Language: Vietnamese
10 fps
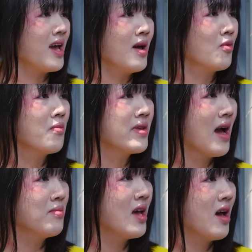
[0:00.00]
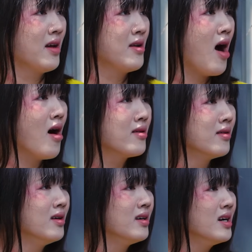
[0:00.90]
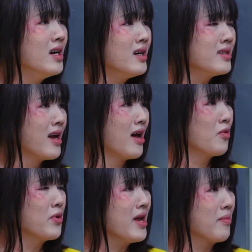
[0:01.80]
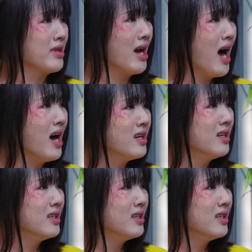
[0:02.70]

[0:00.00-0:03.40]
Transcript: Em không dám về đó nữa. Về quýnh em chết.